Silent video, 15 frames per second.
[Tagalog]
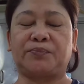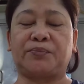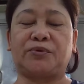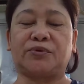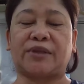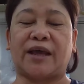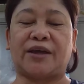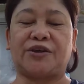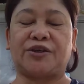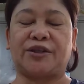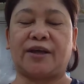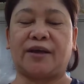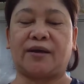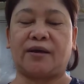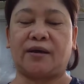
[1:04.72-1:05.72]
po tayo
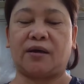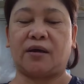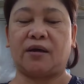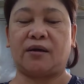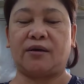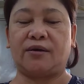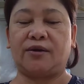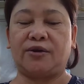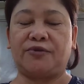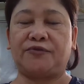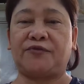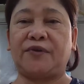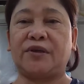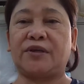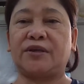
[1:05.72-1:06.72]
ng uh,
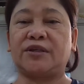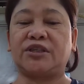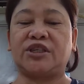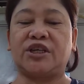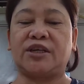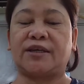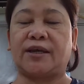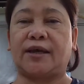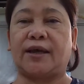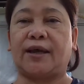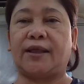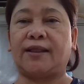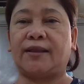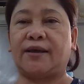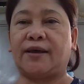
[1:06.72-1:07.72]
finger
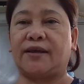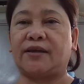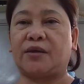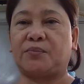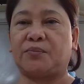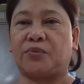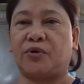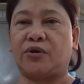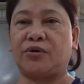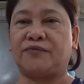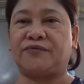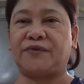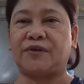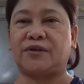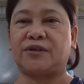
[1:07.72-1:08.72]
chicken. Ayan po, yung
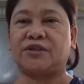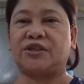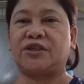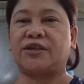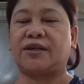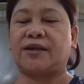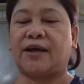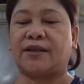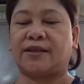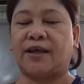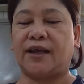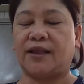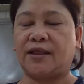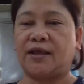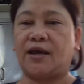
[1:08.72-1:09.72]
finger chicken
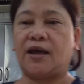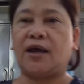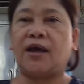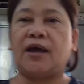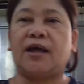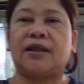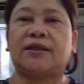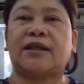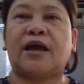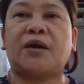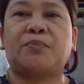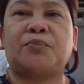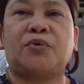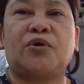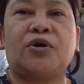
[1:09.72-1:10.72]
natin.
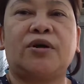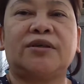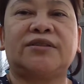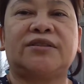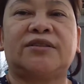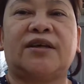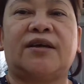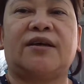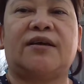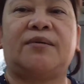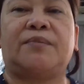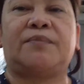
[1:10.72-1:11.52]
Tapos, uh,